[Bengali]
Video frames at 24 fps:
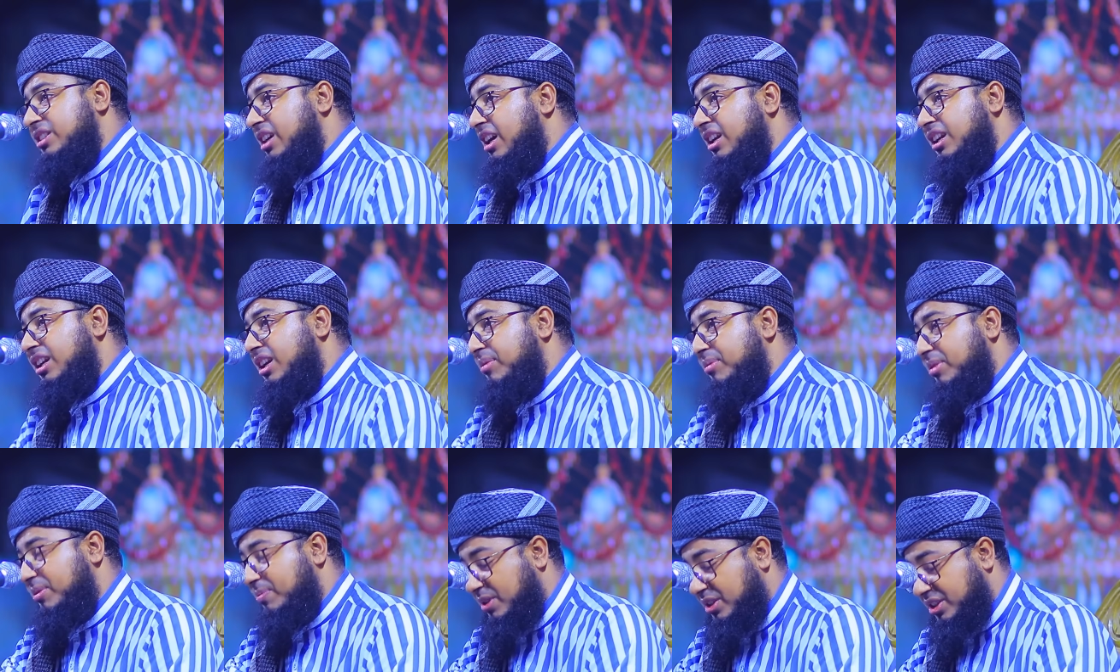জাহান
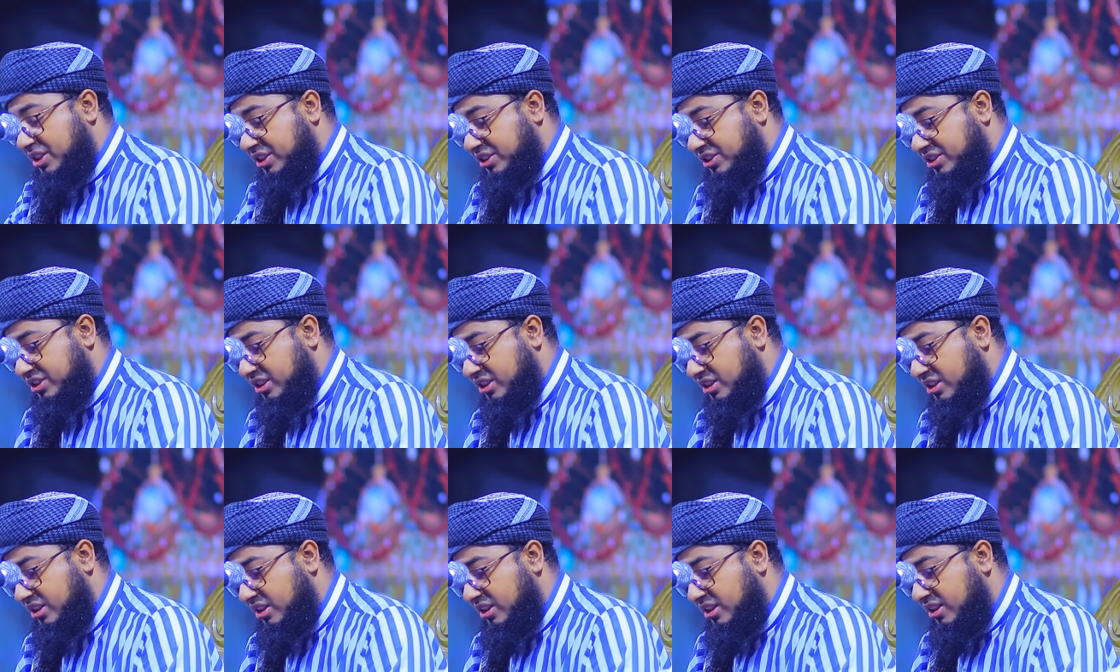নামে
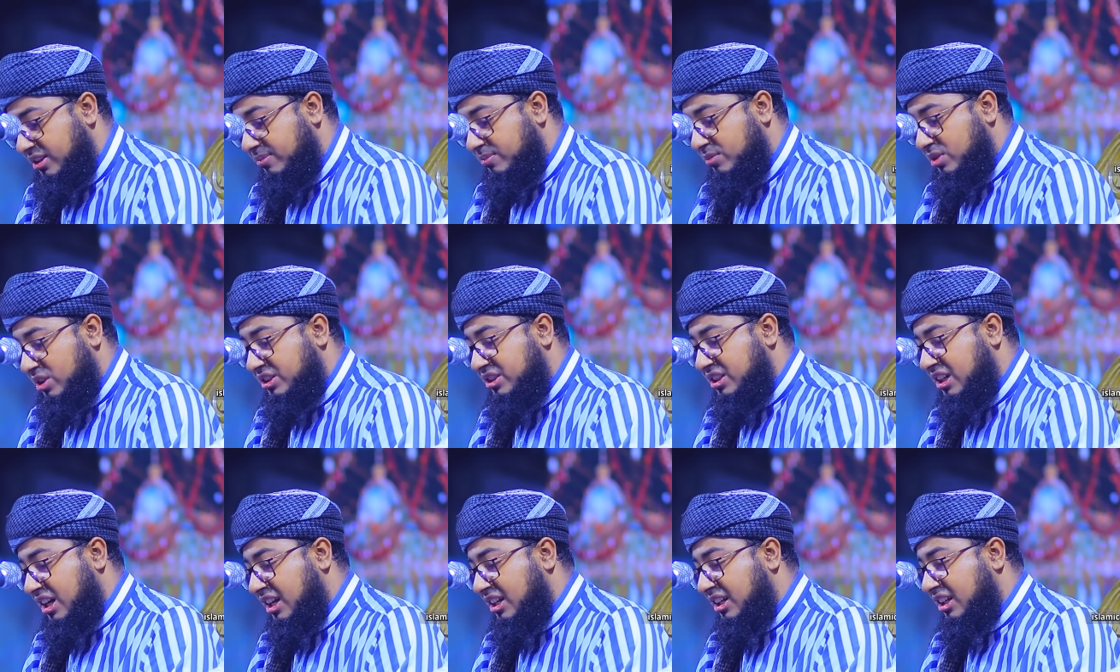পাঠাইছি বলে
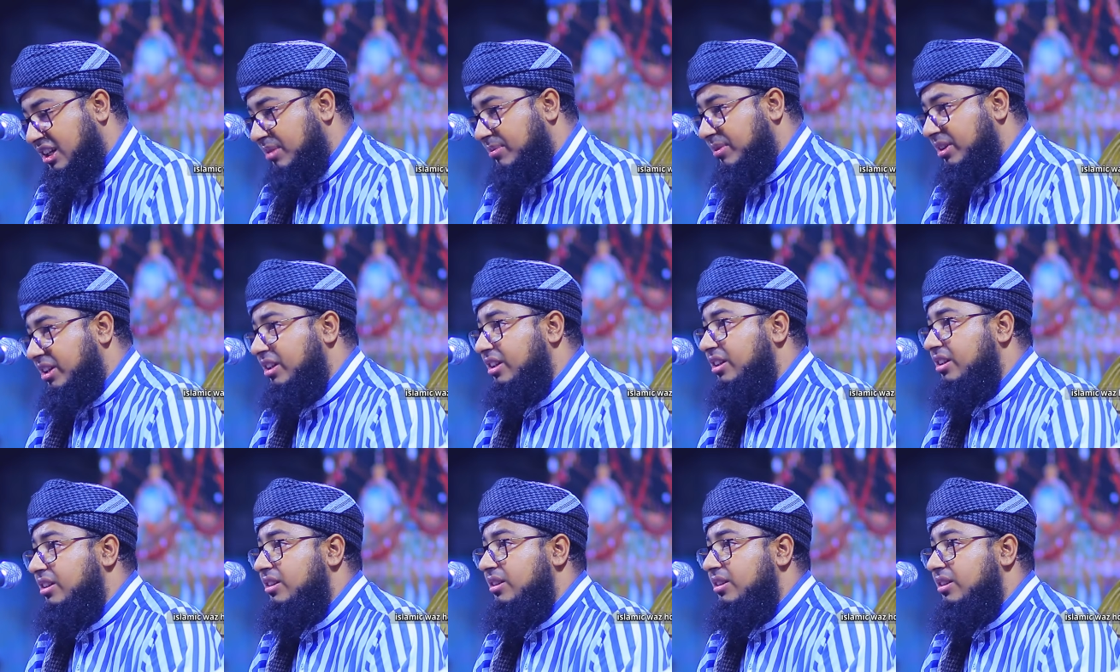জাহান নামে